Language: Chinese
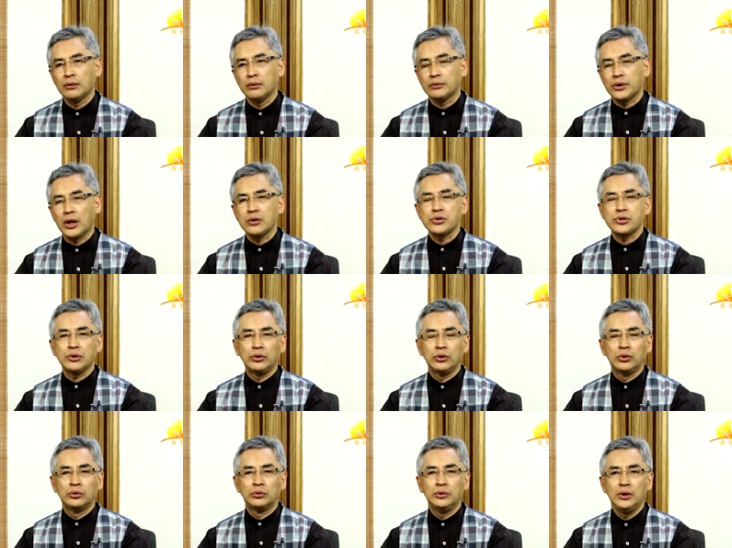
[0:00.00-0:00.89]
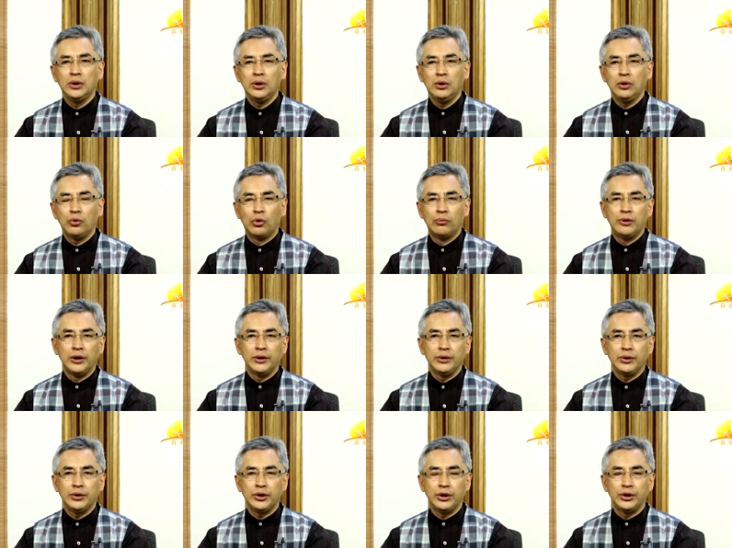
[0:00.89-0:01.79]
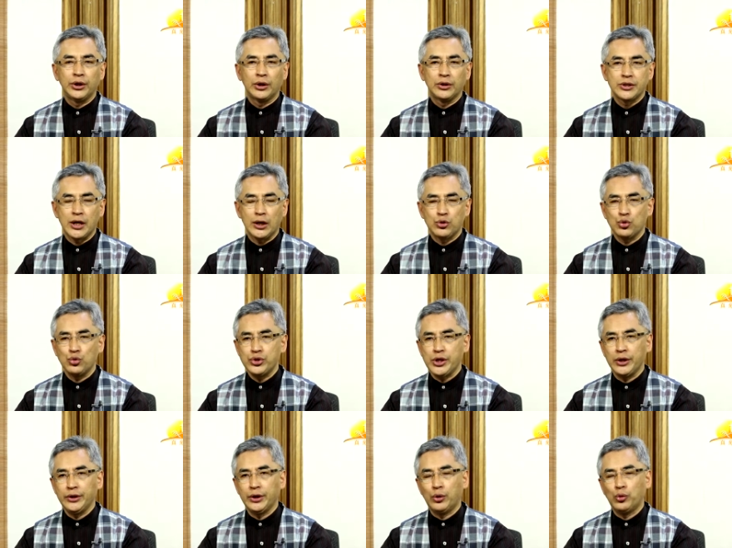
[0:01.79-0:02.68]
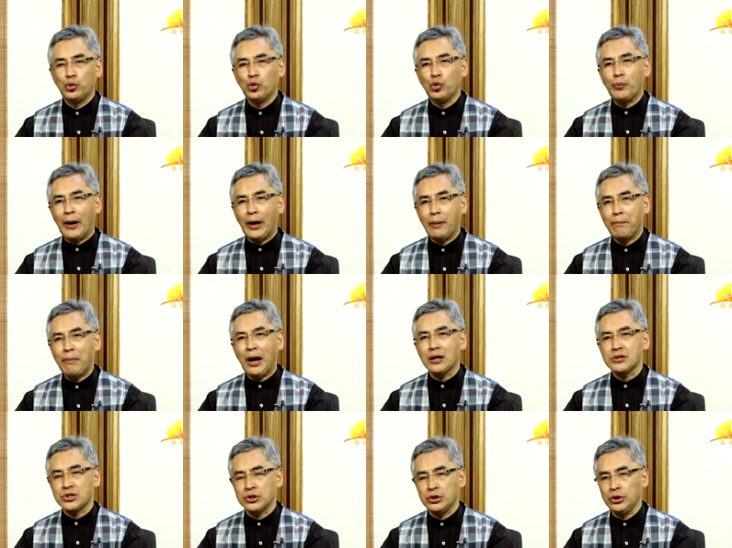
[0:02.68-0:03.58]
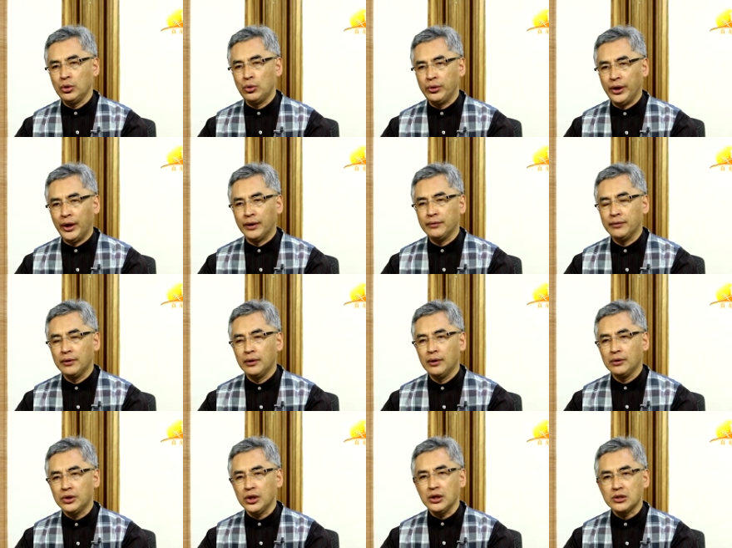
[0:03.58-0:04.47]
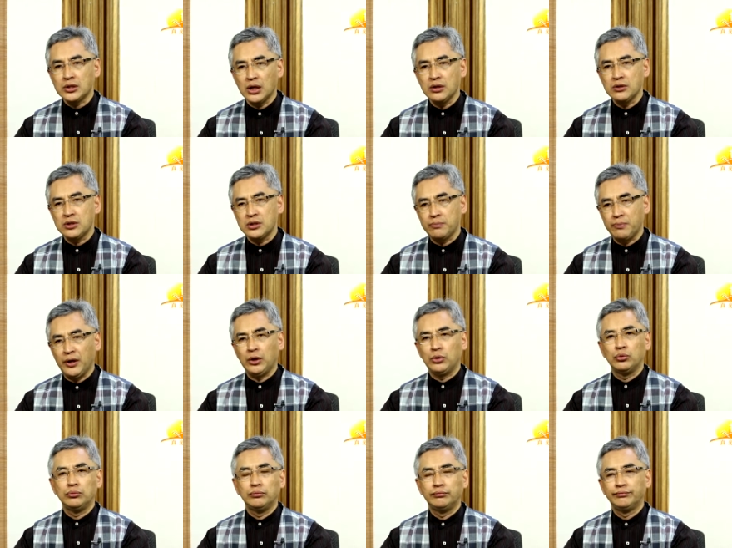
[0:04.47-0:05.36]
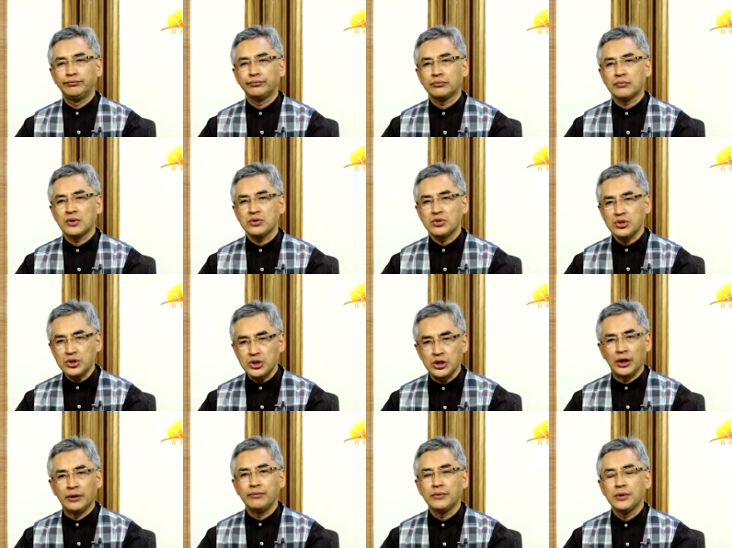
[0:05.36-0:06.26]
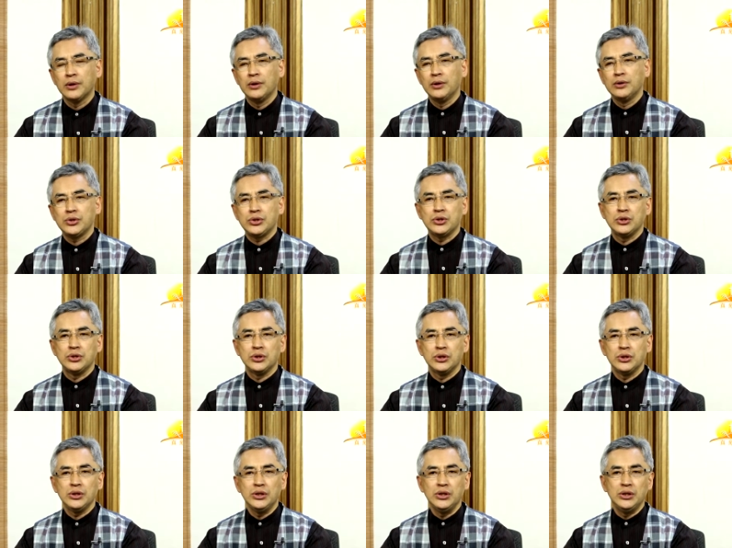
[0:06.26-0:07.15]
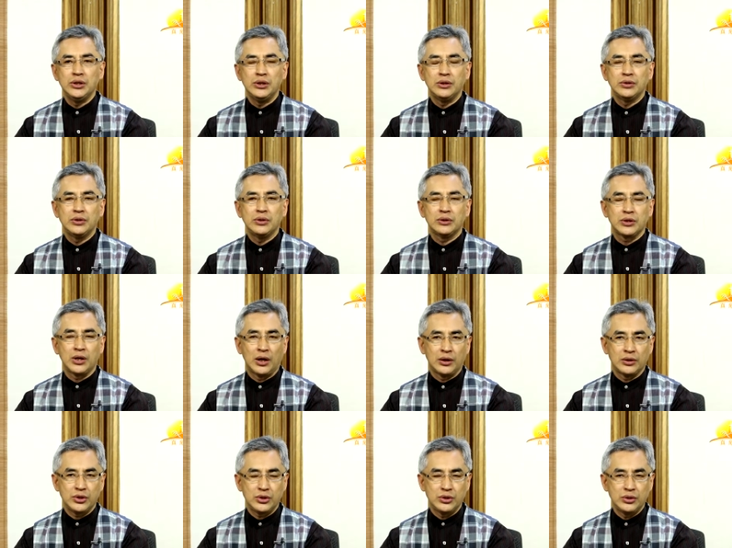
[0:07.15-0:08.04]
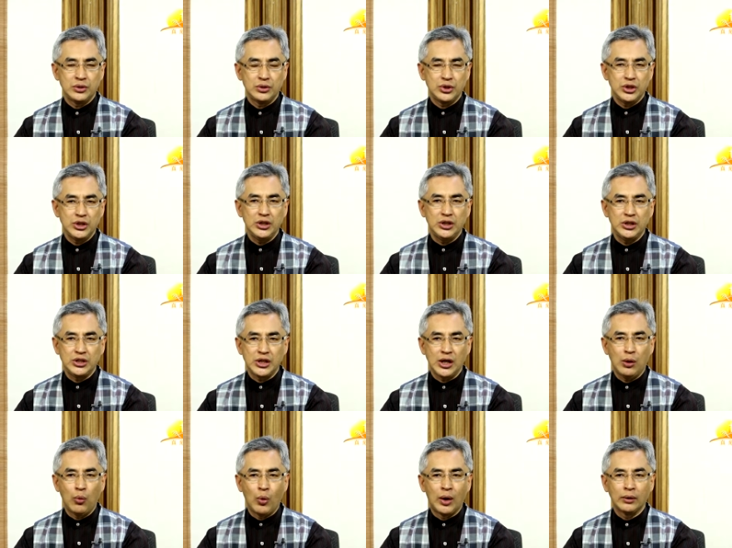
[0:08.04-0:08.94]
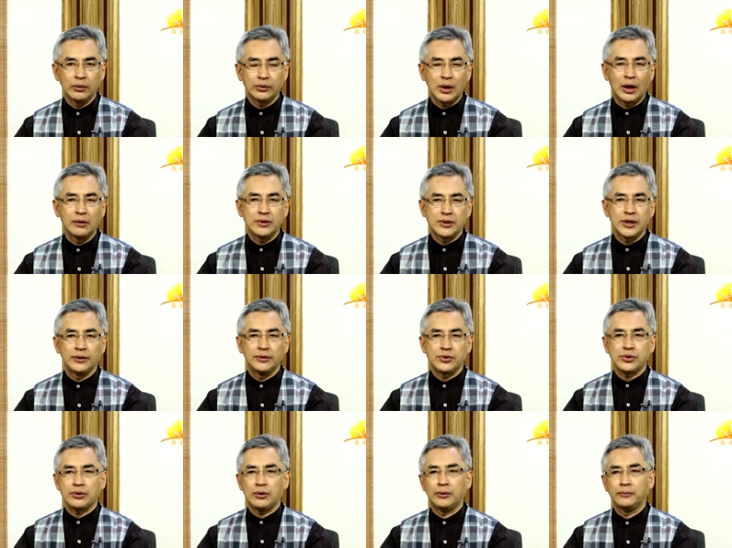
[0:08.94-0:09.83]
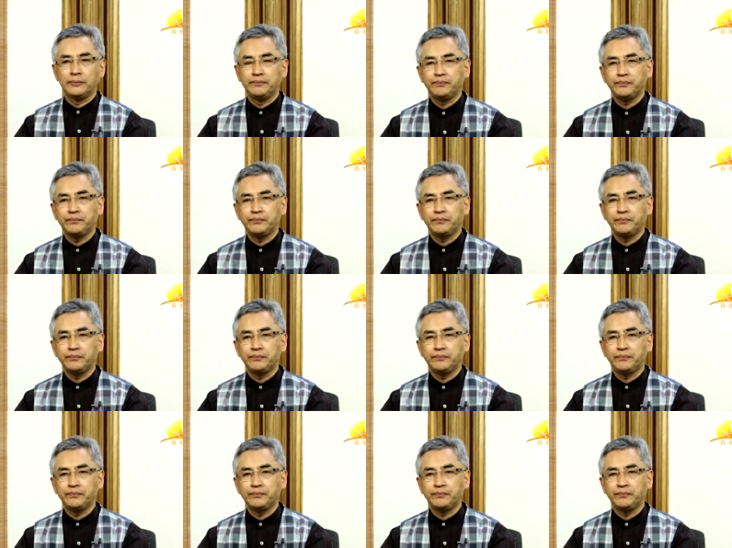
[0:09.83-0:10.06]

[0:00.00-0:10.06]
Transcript: 当时候我们提到，在祖前的五百八十六年第三次被掳之前，是以啊是西底家王当政的时候，